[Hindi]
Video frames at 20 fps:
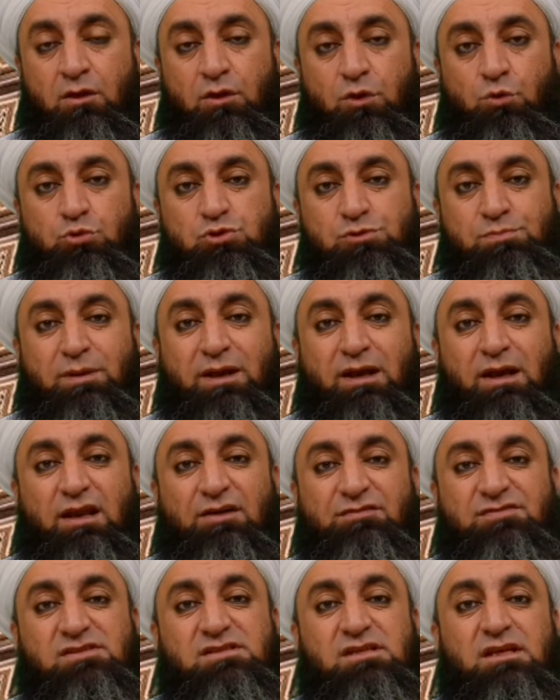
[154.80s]
कि उसमें
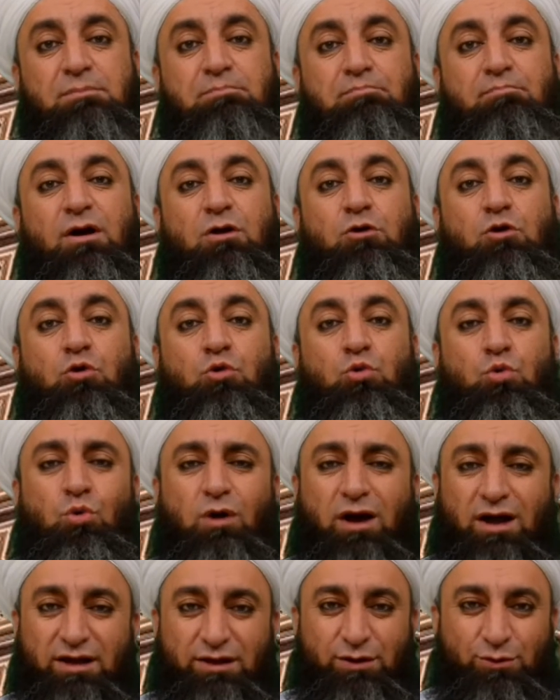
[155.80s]
लफ्ज़ मकरू
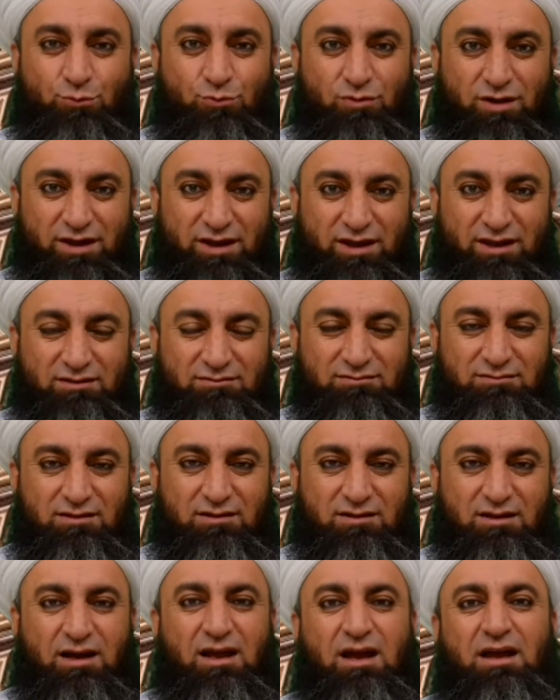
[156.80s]
आया हुआ है
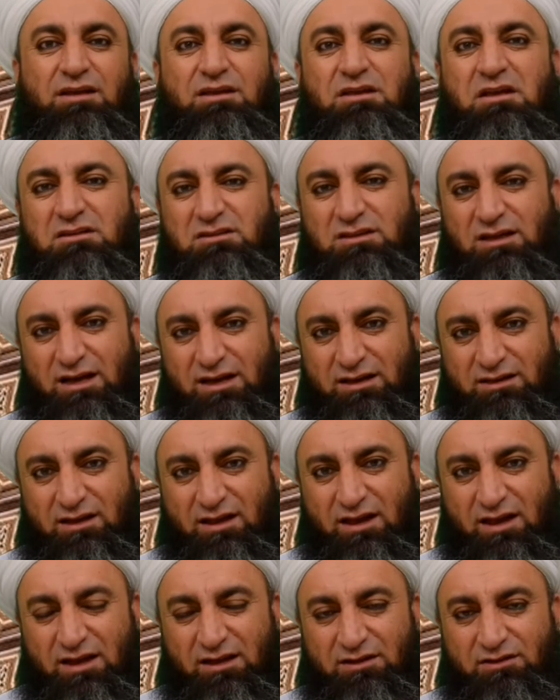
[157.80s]
कराहियत आई
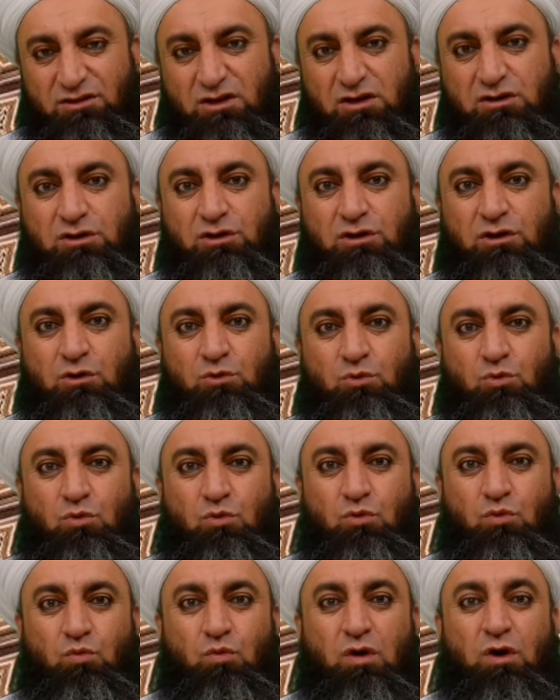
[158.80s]
है यकरहो
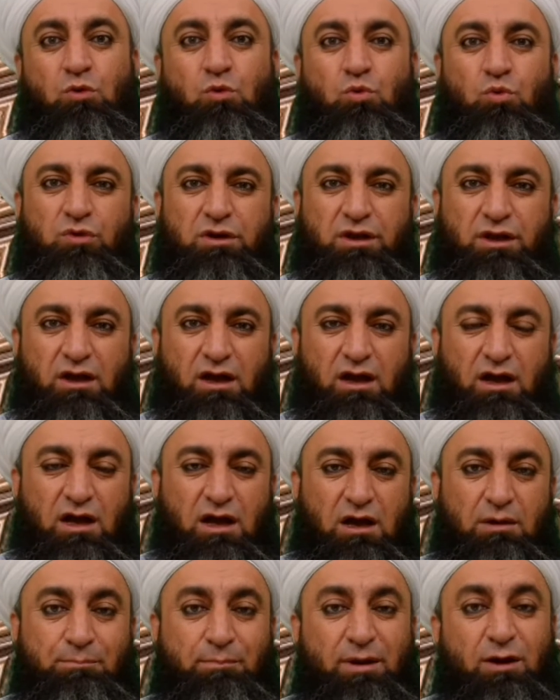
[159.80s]
वकुरहा
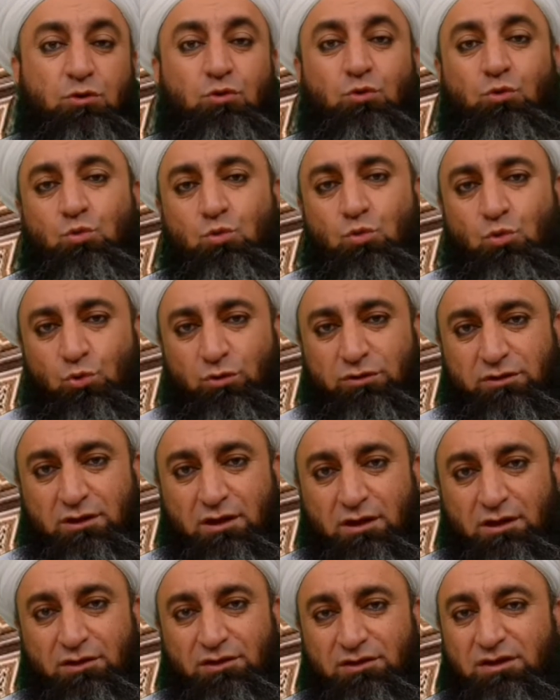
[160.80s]
मकरू
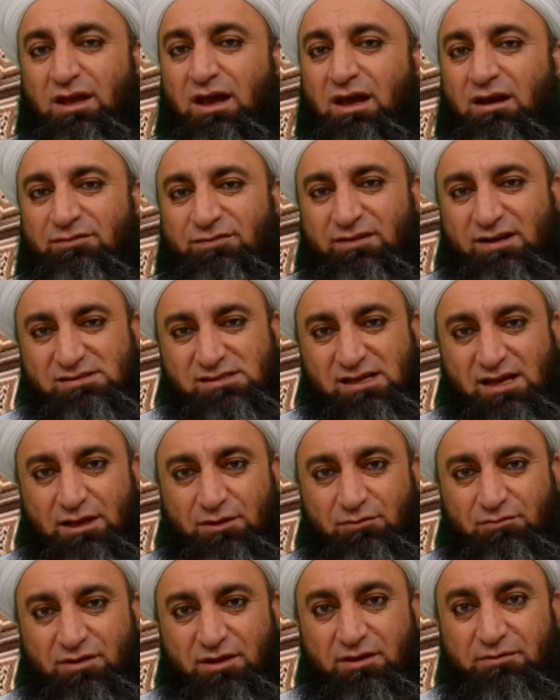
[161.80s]
ये अल्फाज आए
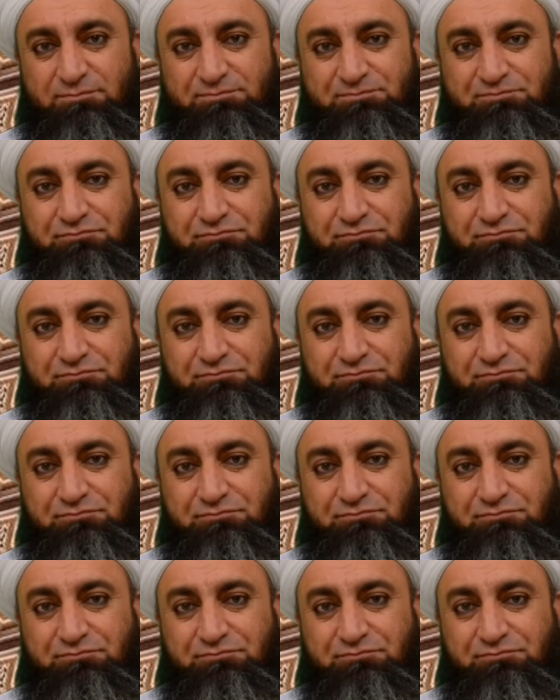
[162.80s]
हुए हैं